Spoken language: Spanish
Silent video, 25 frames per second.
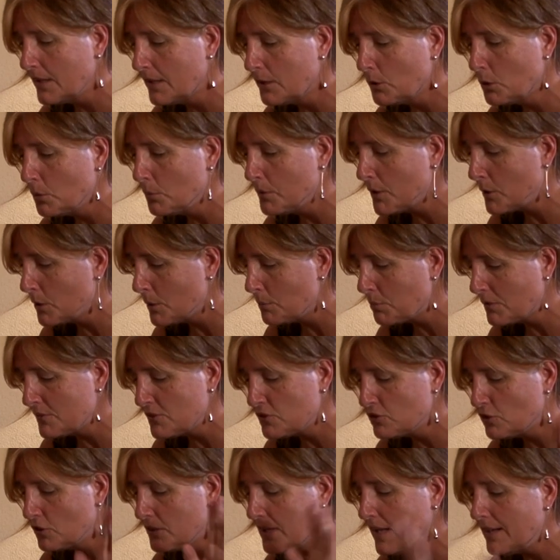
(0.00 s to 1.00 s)
del gobierno mm.
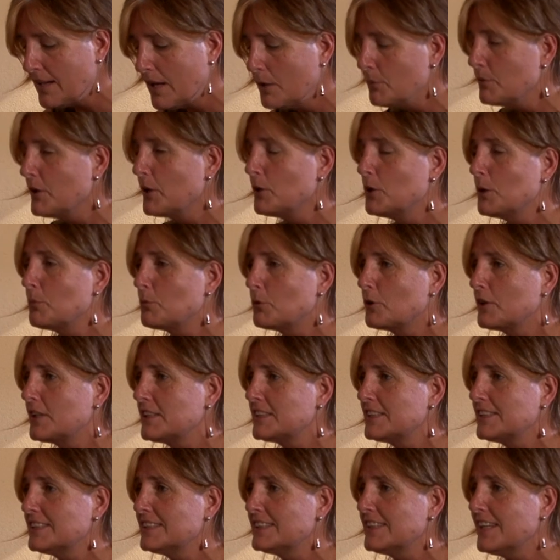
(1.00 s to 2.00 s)
provisional al bienio
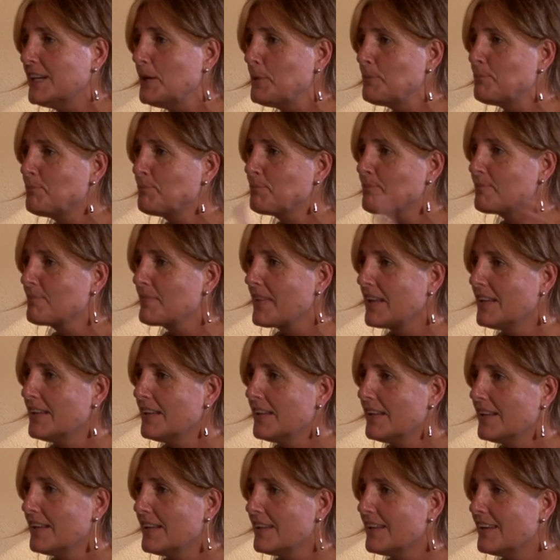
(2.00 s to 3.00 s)
progresista,
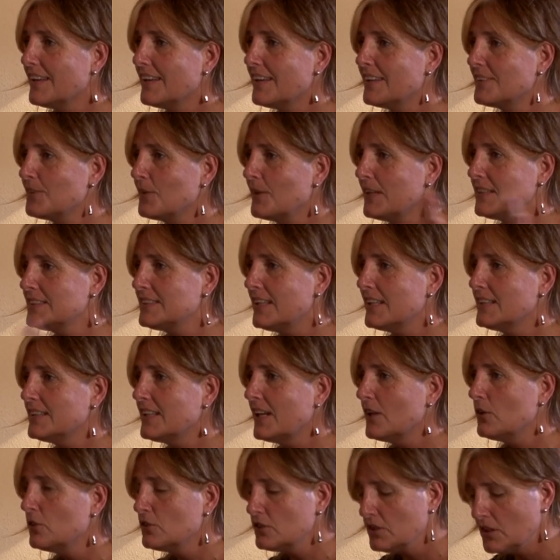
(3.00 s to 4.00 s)
mm. ah, te lo has
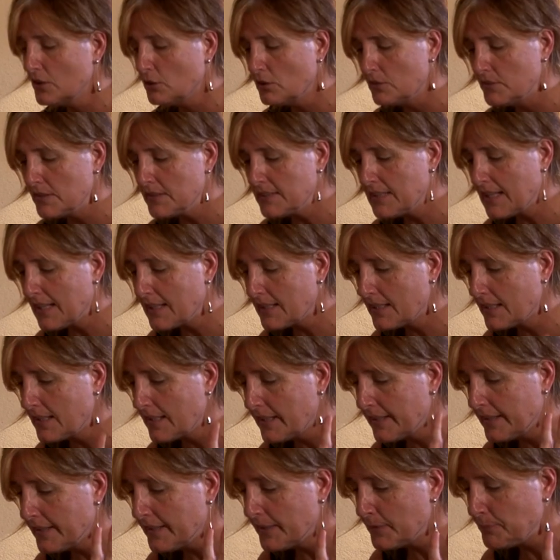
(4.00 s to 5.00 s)
saltado sin comentar
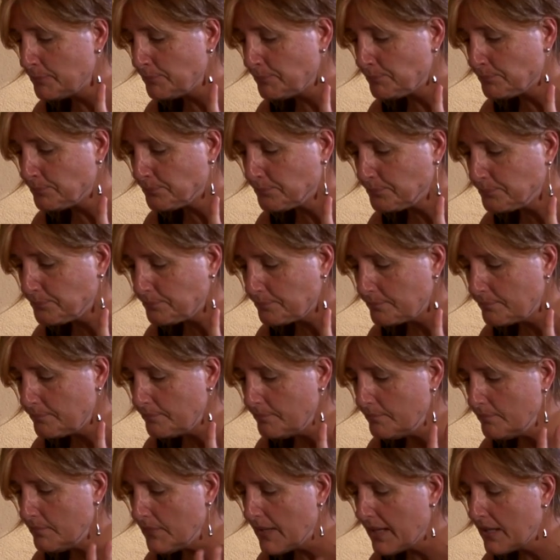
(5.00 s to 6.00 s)
que
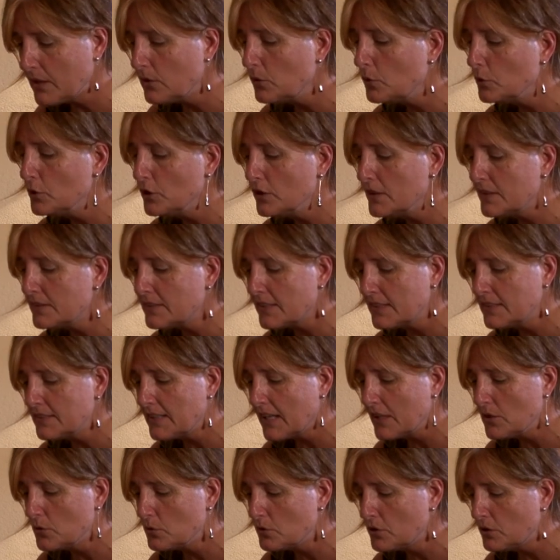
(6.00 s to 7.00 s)
en junio del
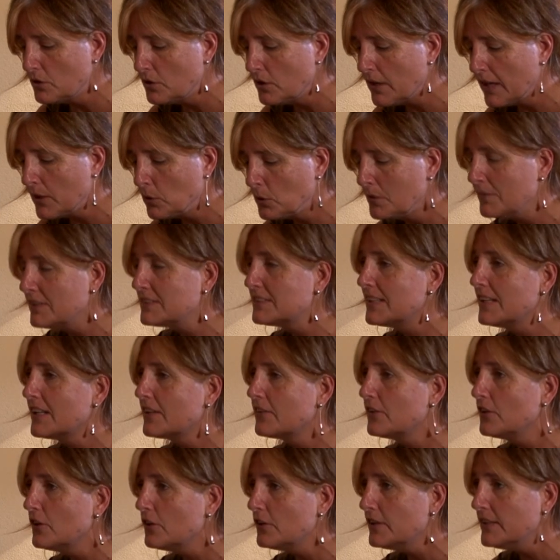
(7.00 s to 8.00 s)
31 hay nuevas
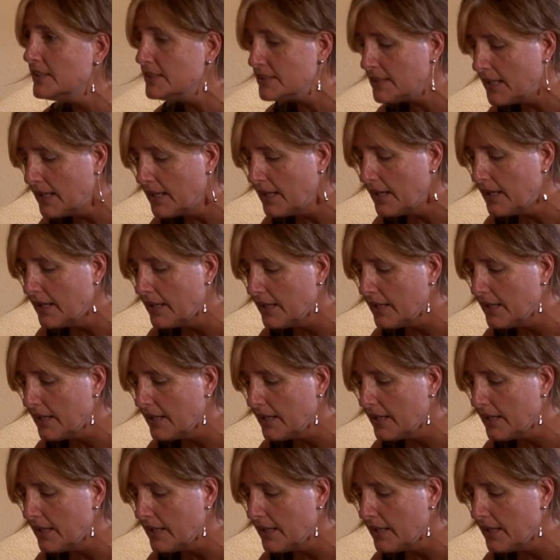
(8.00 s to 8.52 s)
elecciones,